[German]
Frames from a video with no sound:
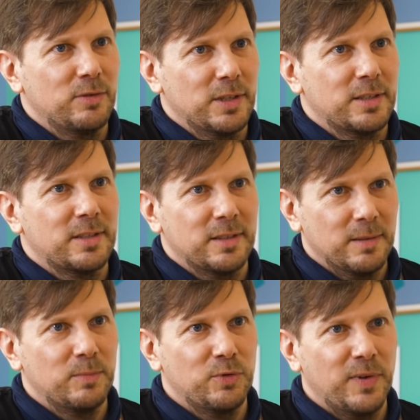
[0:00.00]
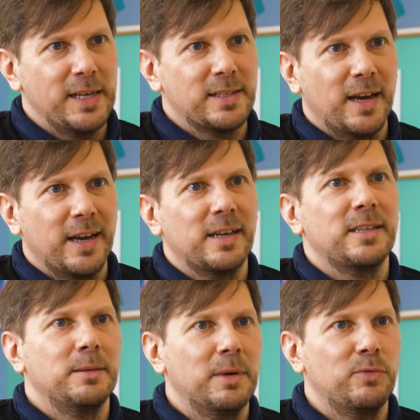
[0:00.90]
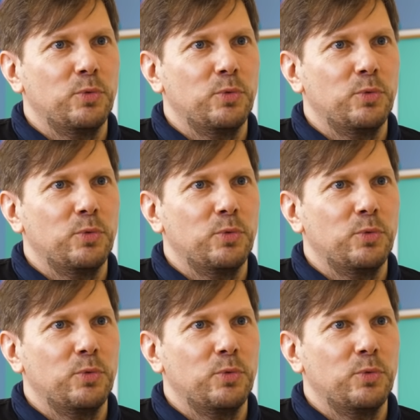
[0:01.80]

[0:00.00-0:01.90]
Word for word: Du, hast, ähm, du weißt eigentlich immer,